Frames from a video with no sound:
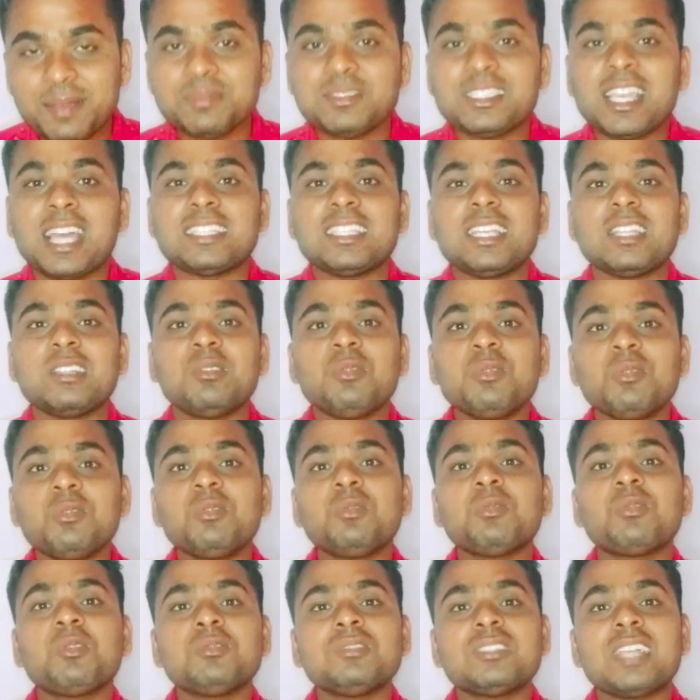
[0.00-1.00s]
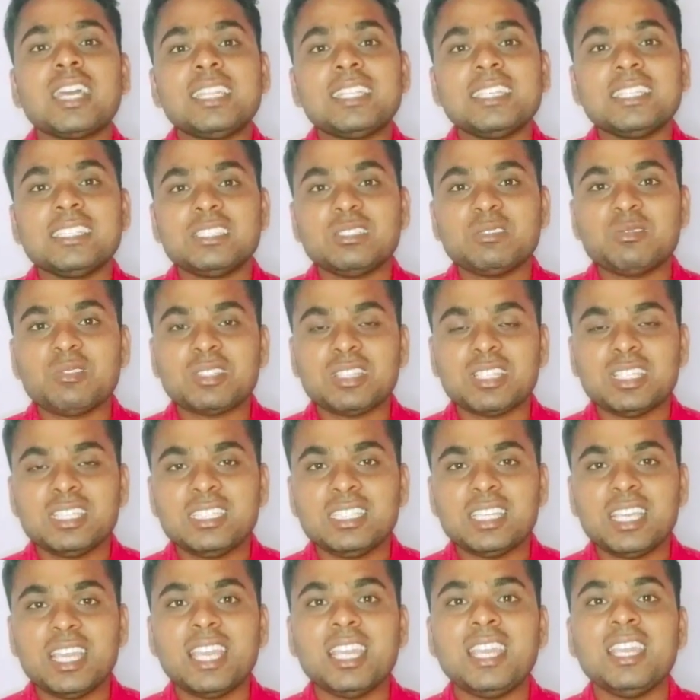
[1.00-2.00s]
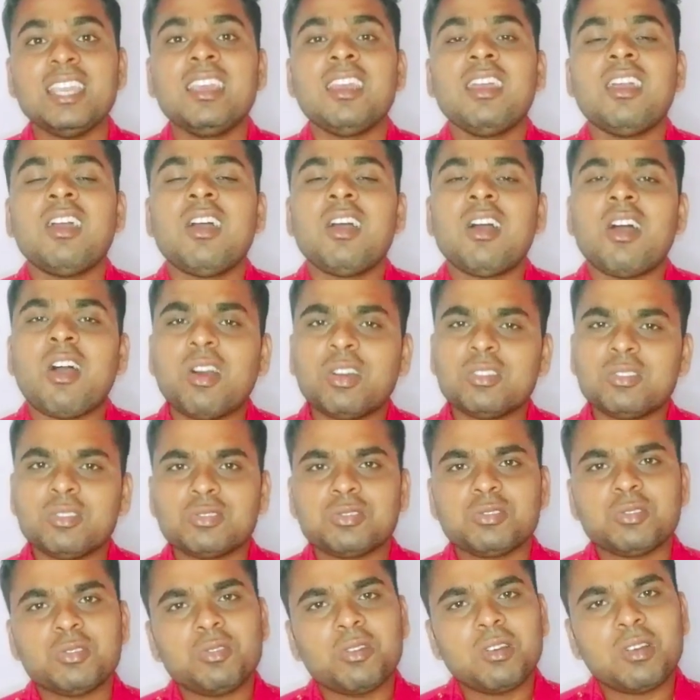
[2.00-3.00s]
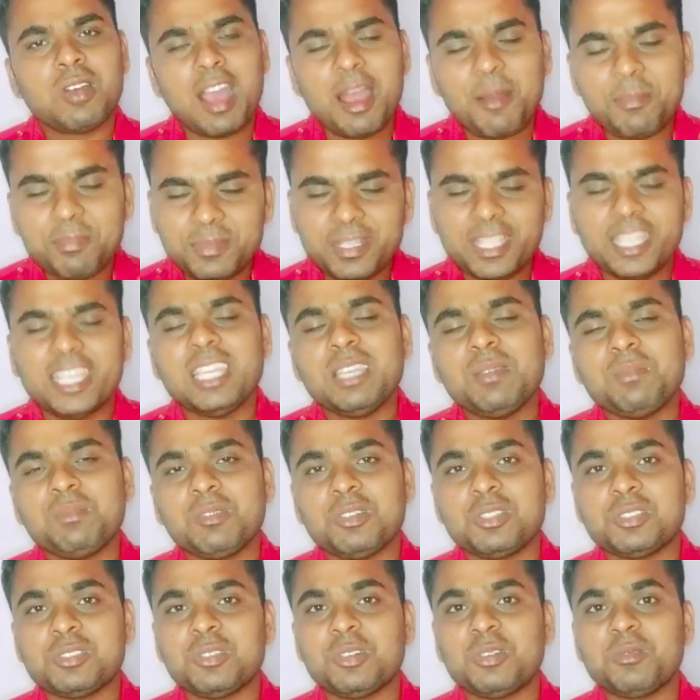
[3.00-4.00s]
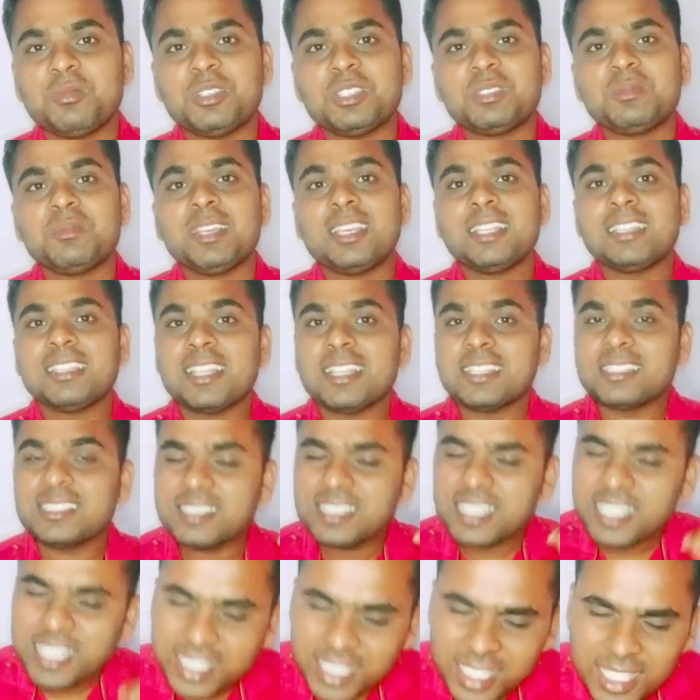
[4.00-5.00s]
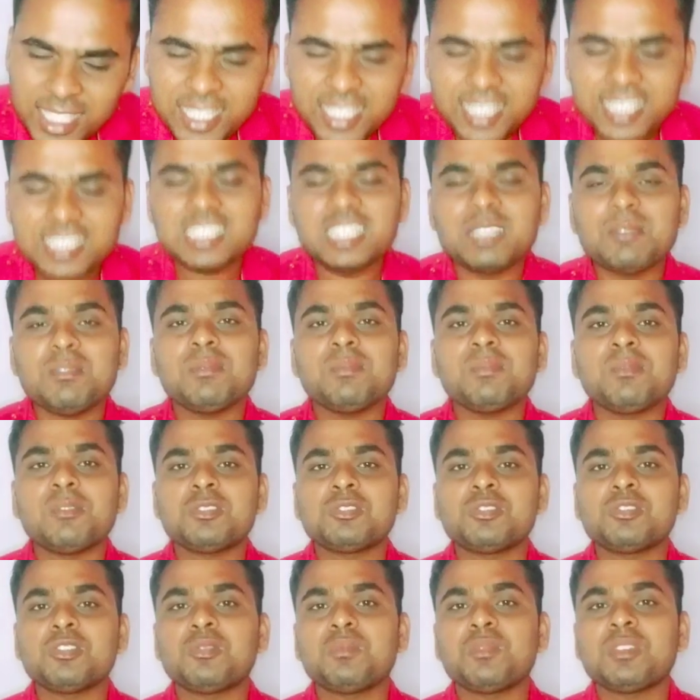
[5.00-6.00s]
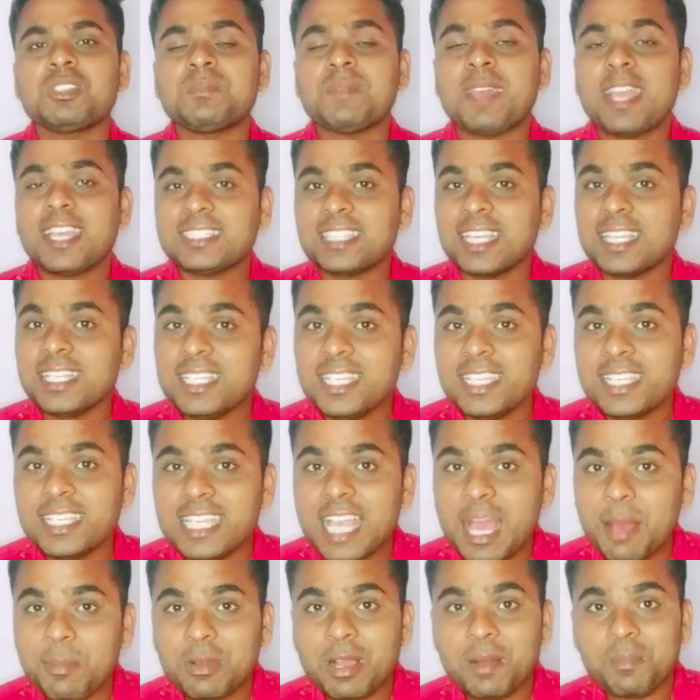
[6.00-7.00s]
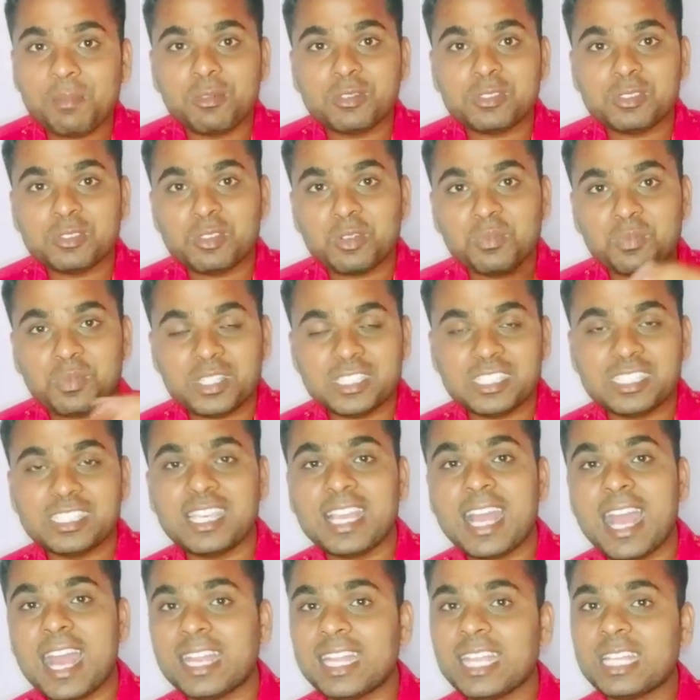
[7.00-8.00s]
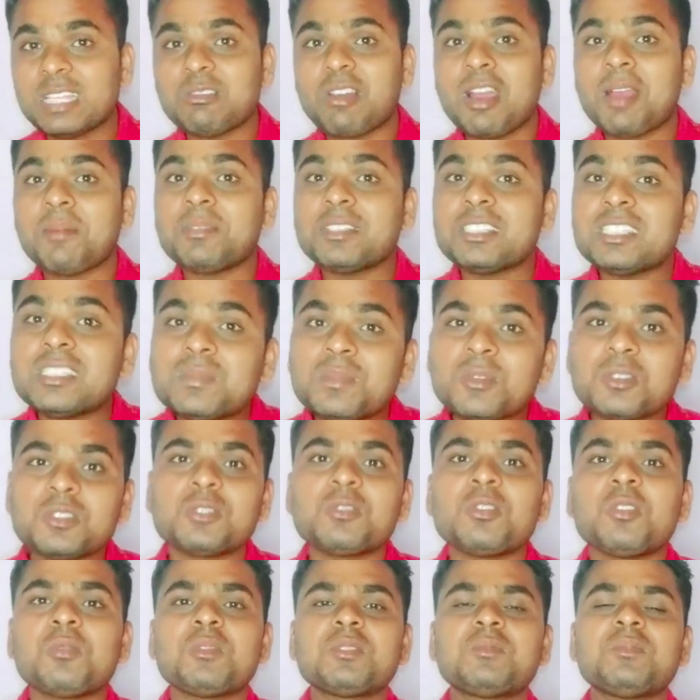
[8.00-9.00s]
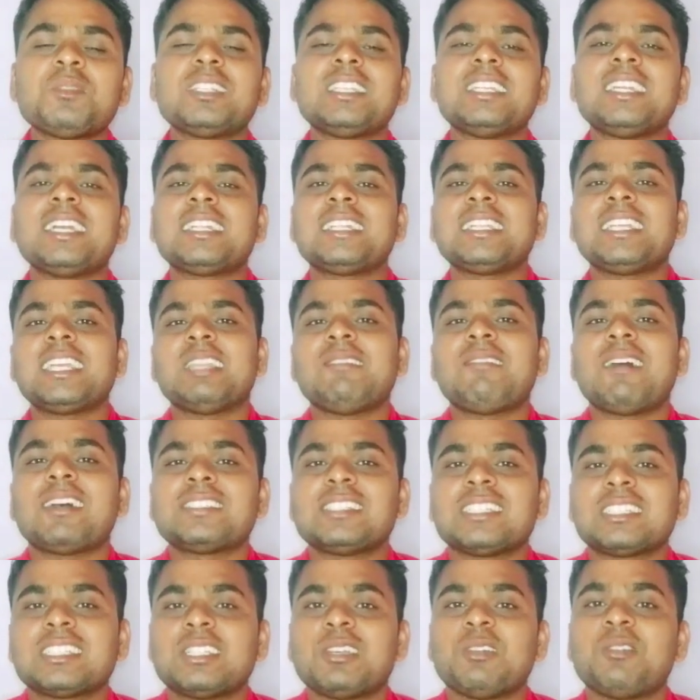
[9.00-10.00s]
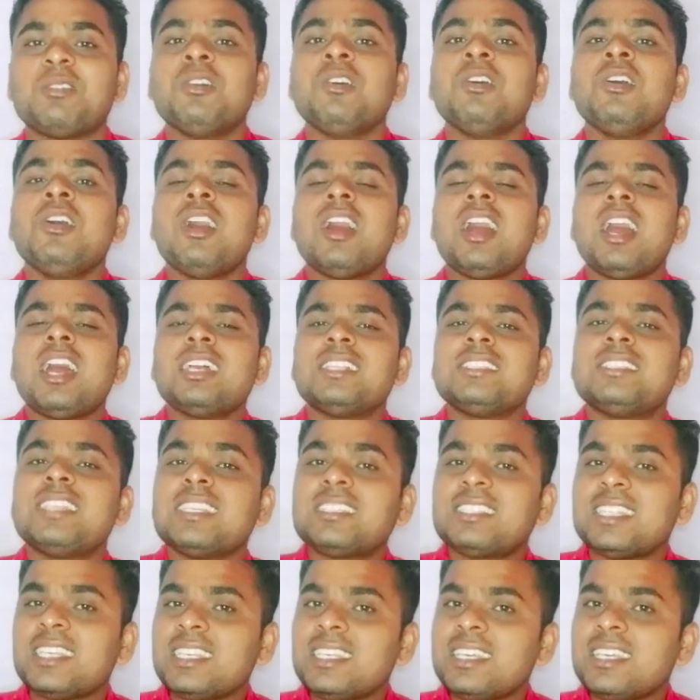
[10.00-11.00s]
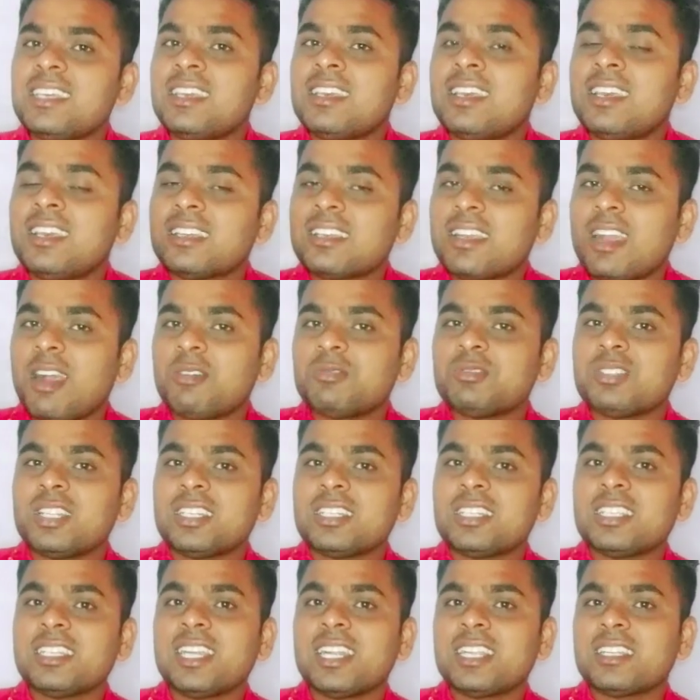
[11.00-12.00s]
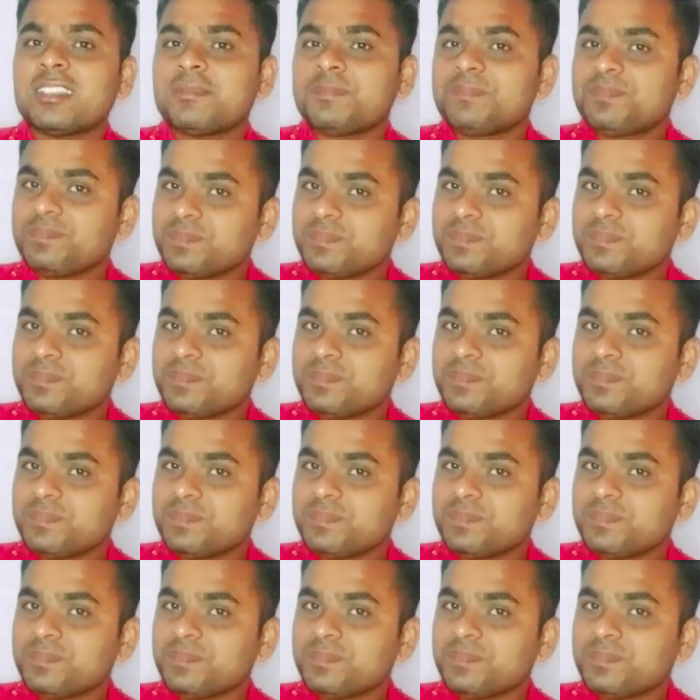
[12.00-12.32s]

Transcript: ज़्यादा दूर उनको जाने की ज़रूरत नहीं है और दोस्तों अपने ही पोस्ट ऑफिस में नज़दीकी किसी भी पोस्ट ऑफिस में ऐसा नहीं कि आपका पोस्ट ऑफिस ये आ रहा है तो आप इसी पोस्ट ऑफिस में टिकट निकलवा सकते हो जैसे काउंटर टिकट